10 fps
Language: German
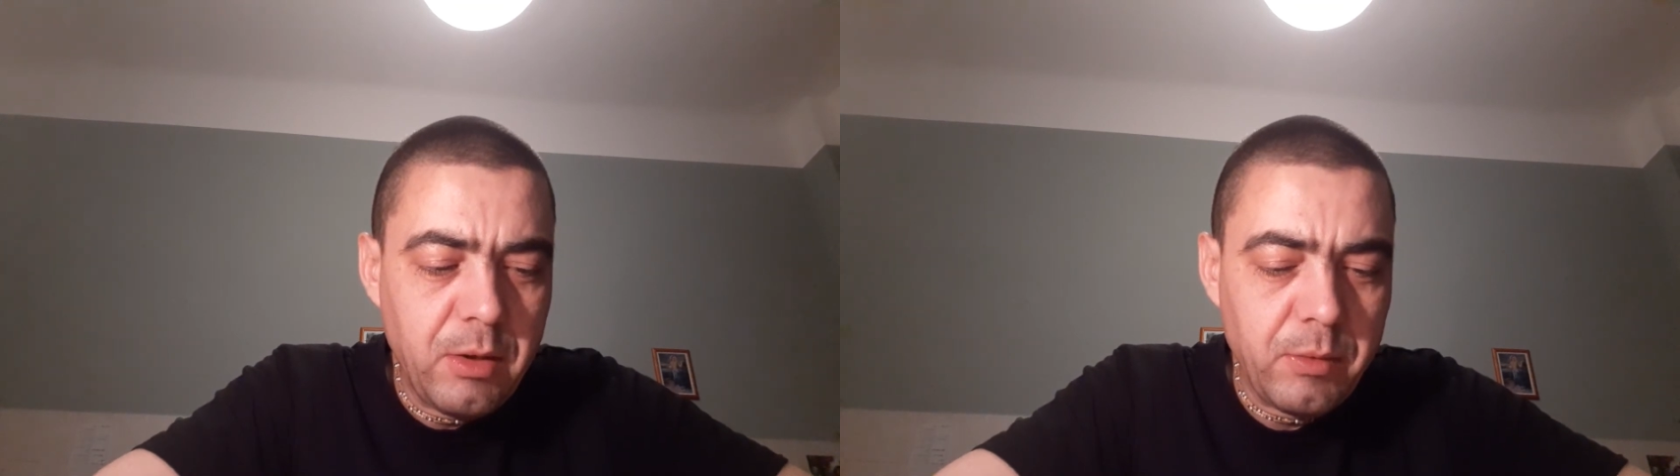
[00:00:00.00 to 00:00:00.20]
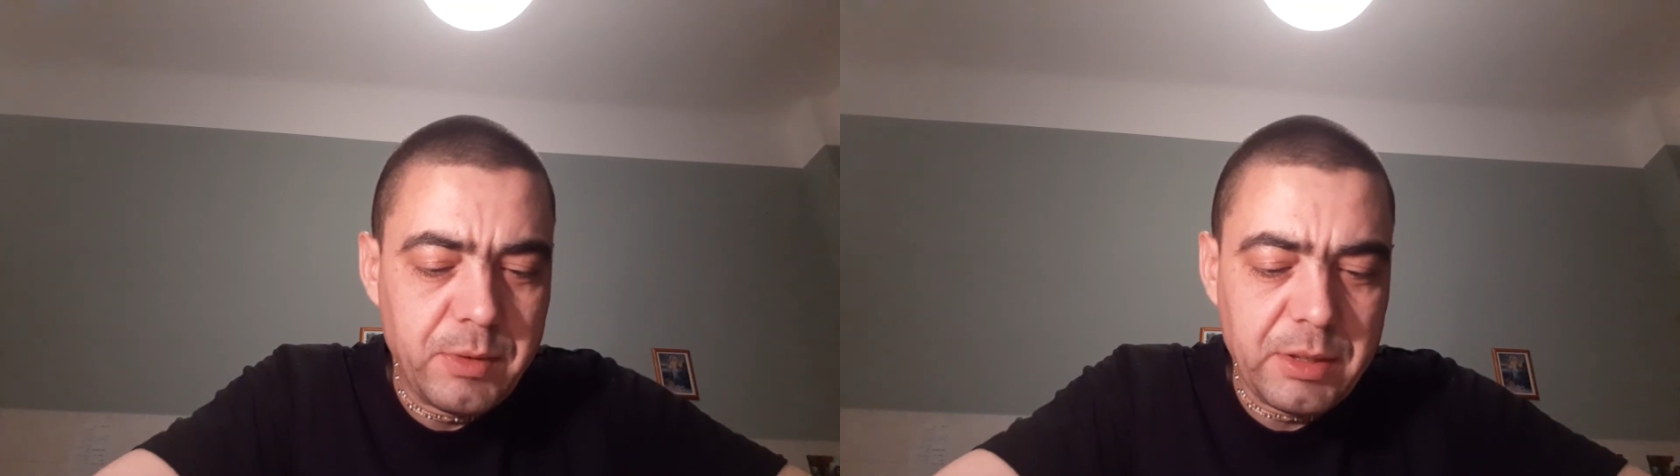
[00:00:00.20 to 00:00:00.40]

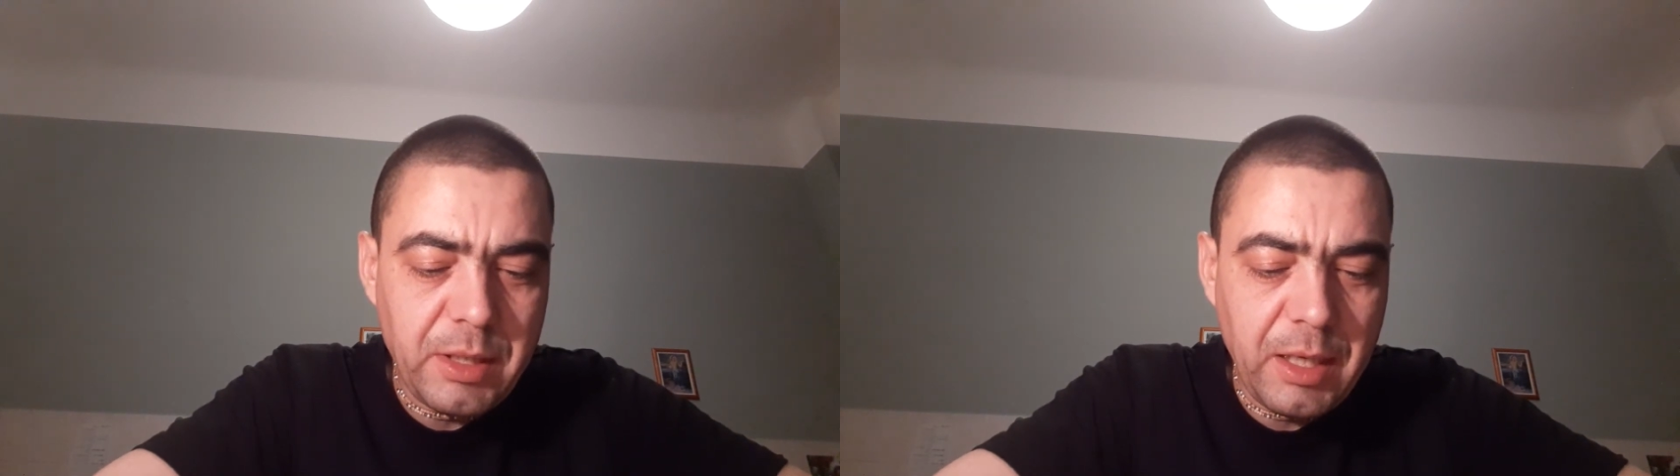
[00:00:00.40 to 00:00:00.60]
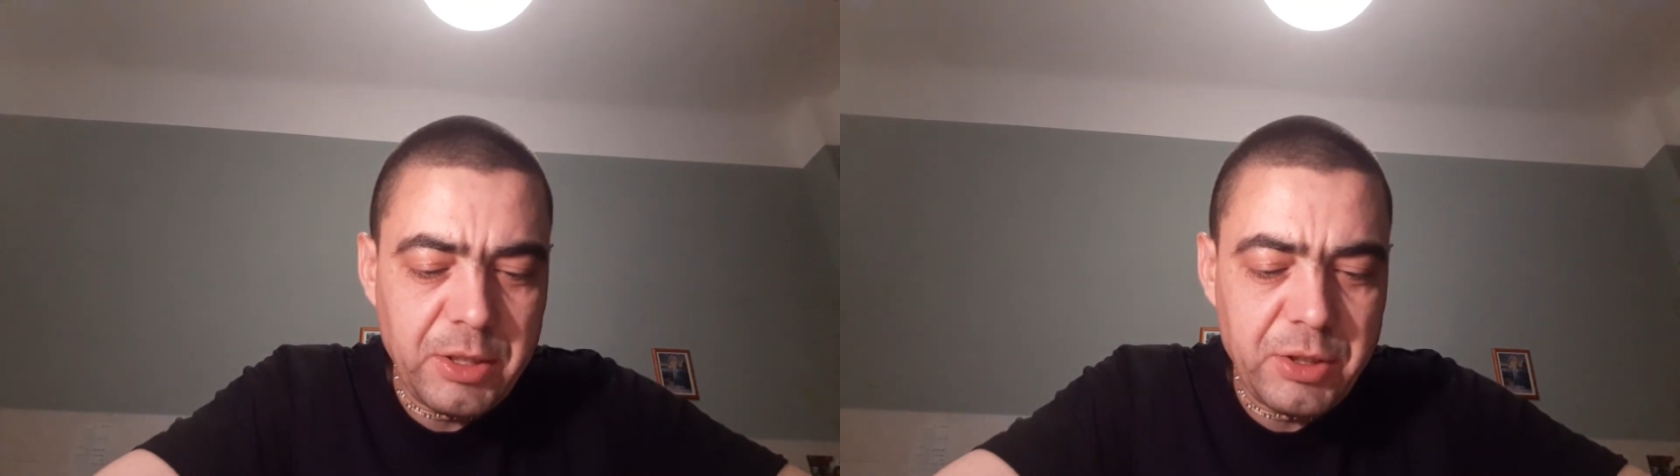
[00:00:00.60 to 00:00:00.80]
um
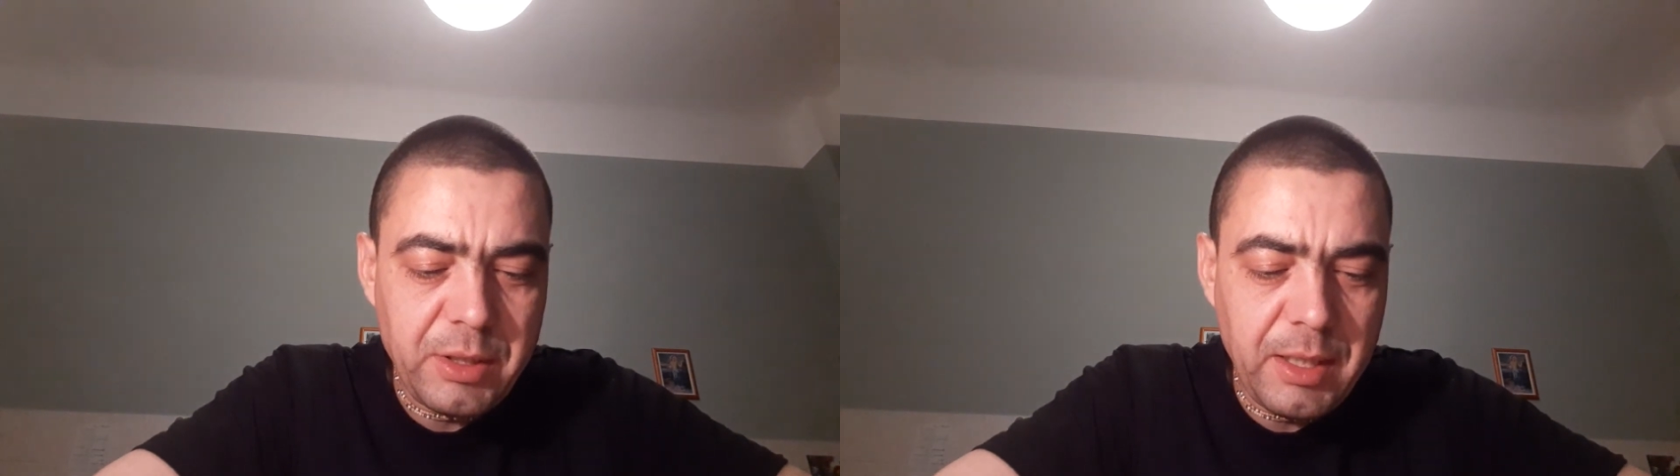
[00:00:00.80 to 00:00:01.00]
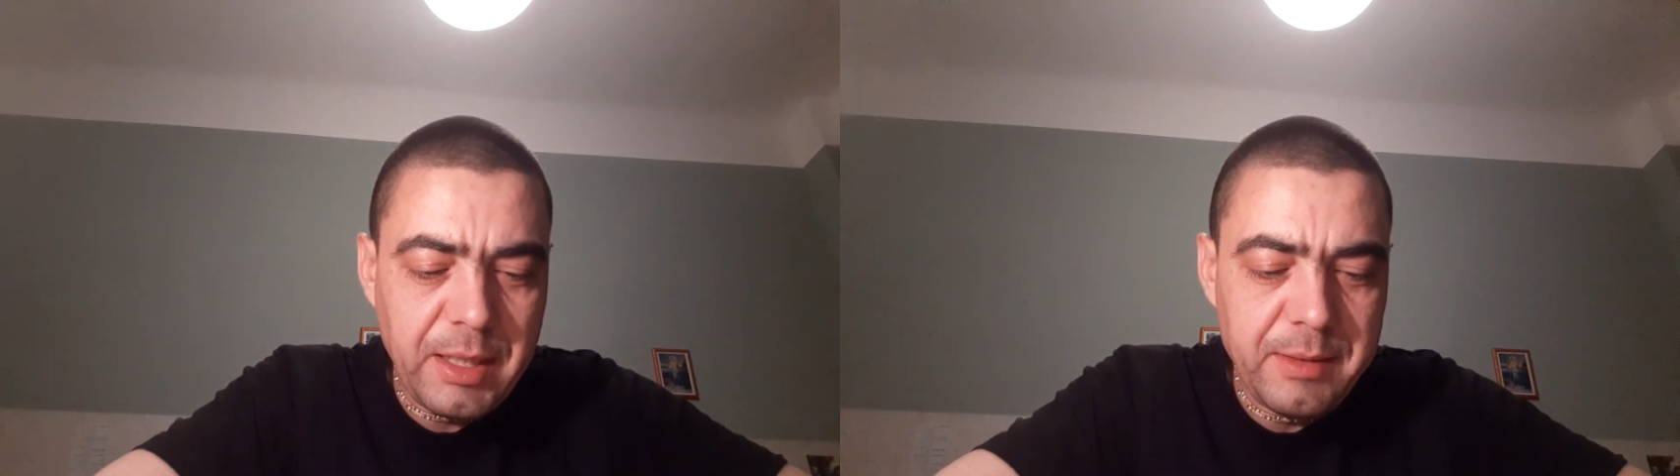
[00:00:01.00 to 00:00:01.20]

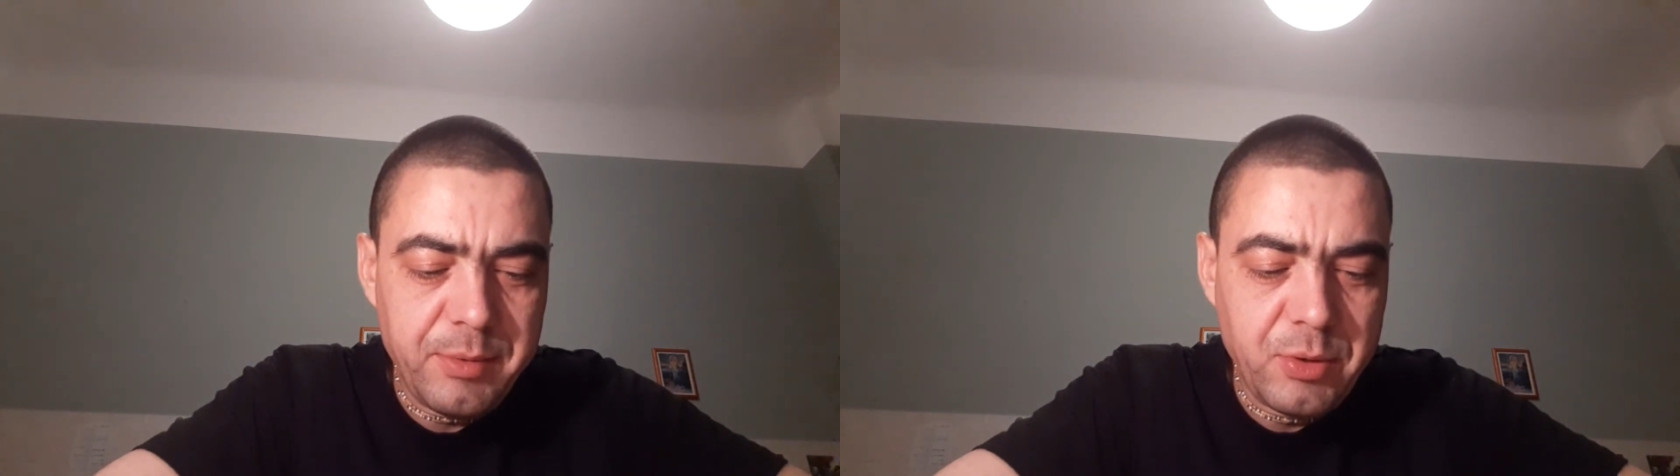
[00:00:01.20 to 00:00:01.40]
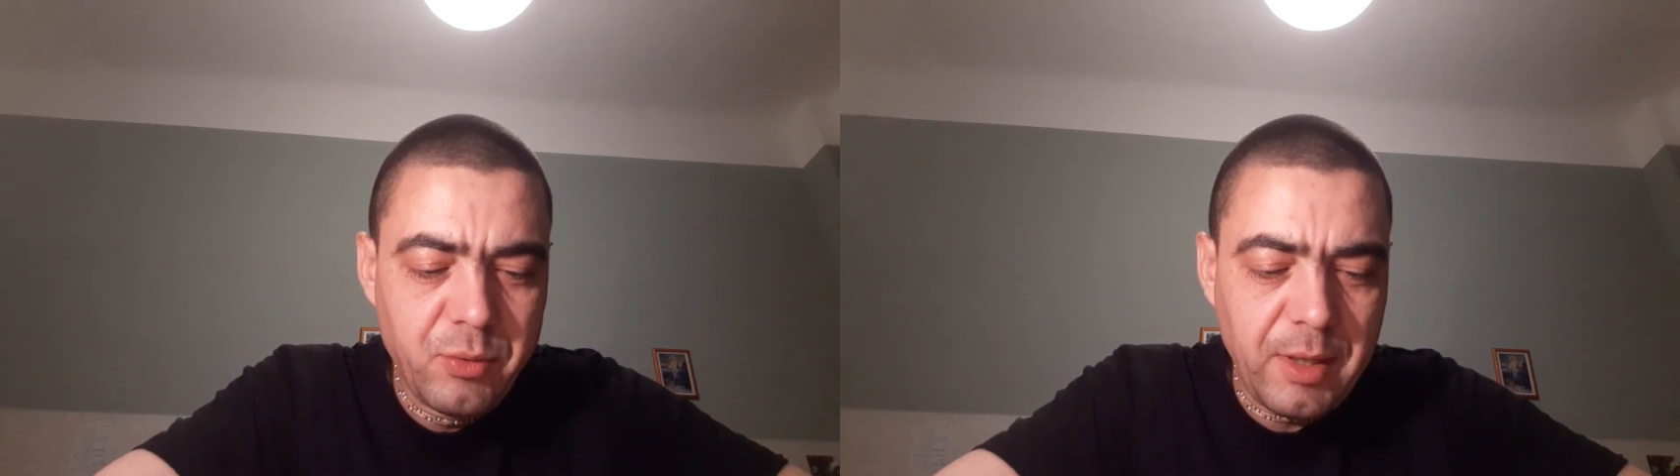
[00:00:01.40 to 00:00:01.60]
Dhritarashtra einen
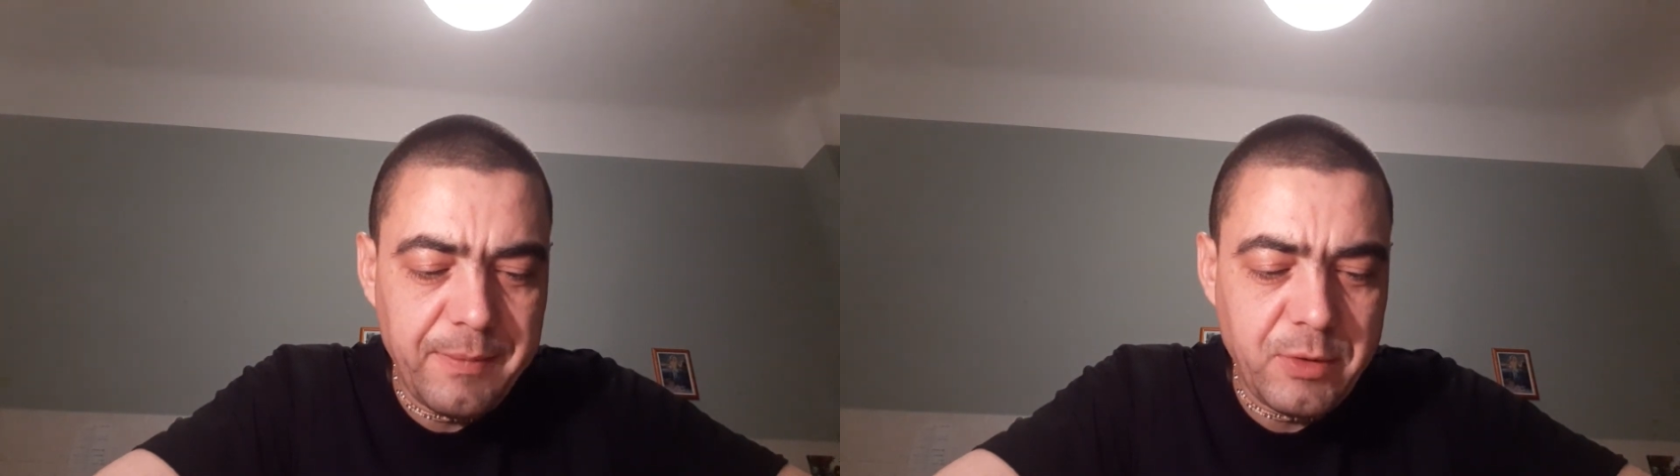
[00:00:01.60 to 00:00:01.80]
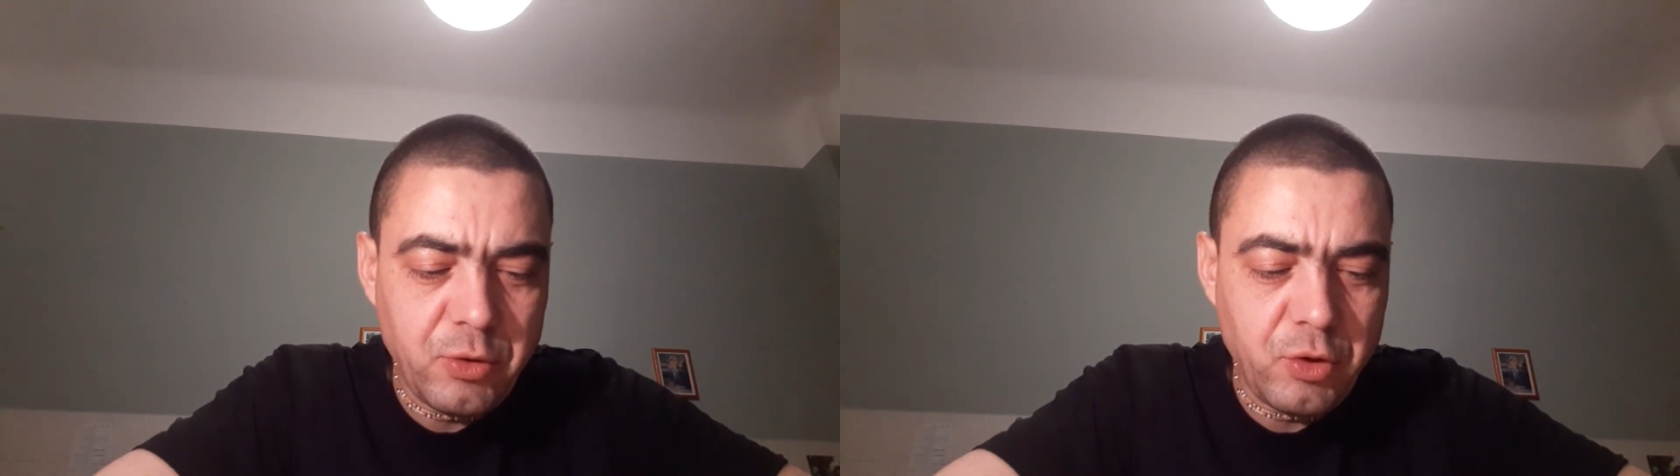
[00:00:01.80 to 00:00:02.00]
Besuch
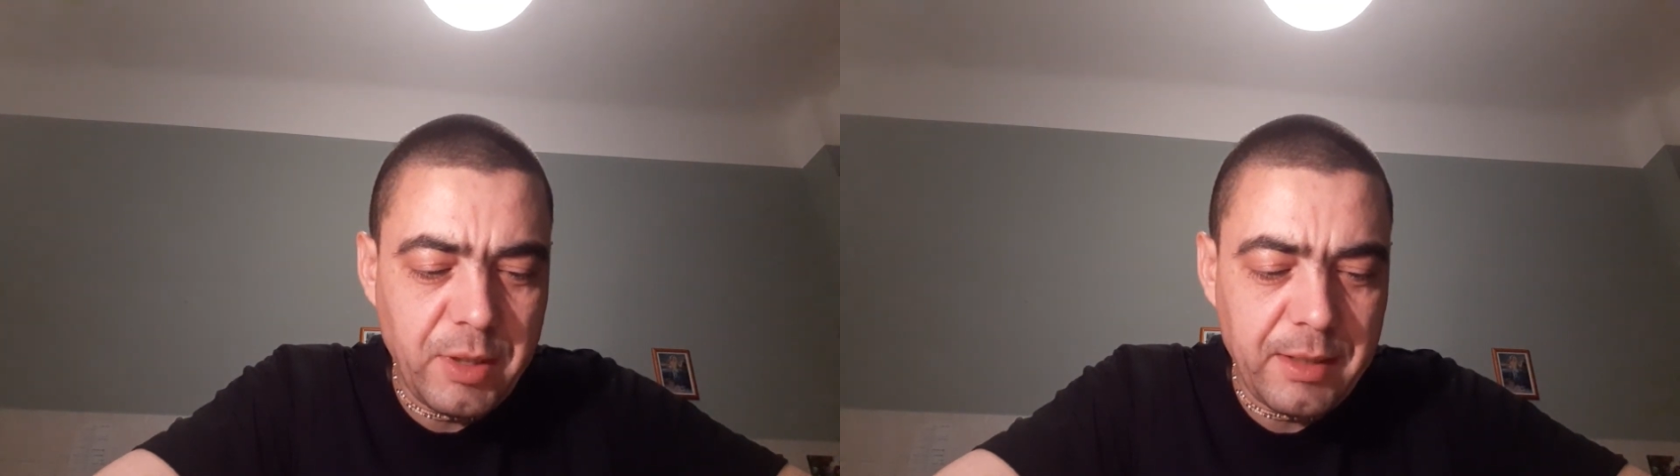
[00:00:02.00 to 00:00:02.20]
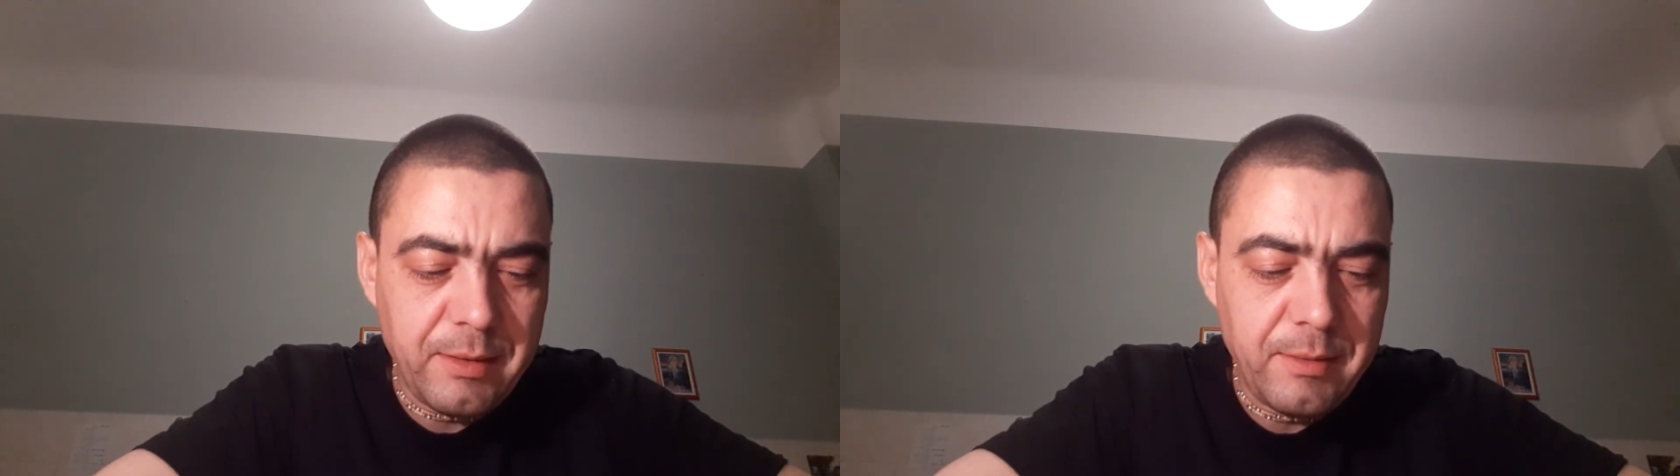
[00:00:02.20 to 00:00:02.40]

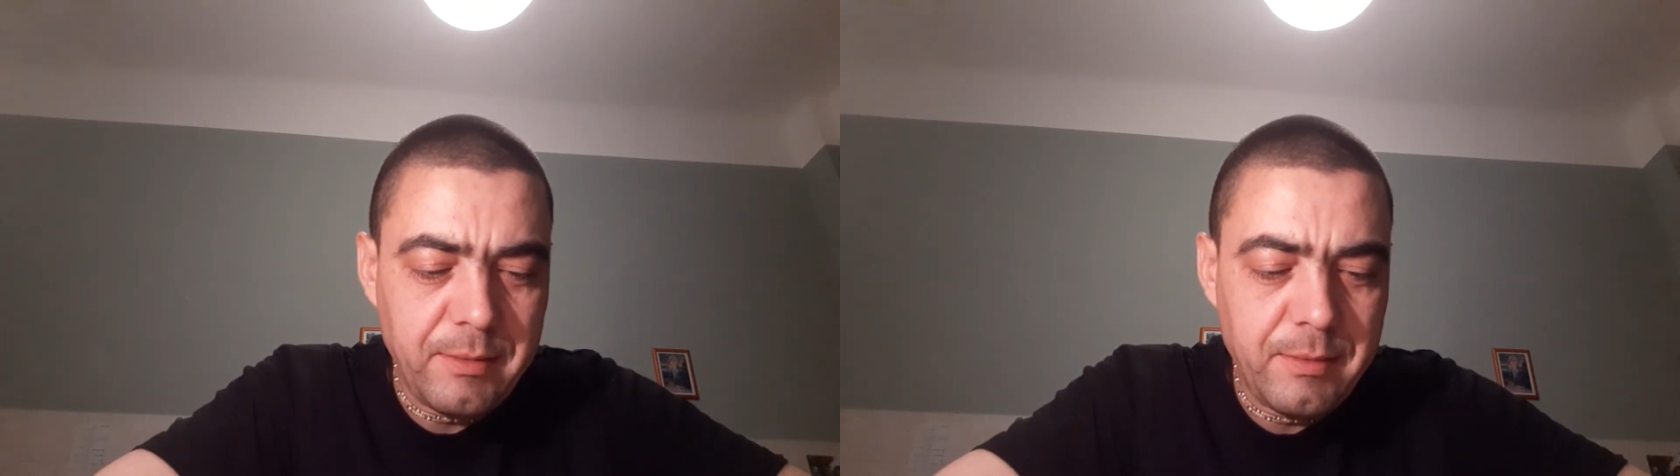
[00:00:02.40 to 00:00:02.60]
abzustatten.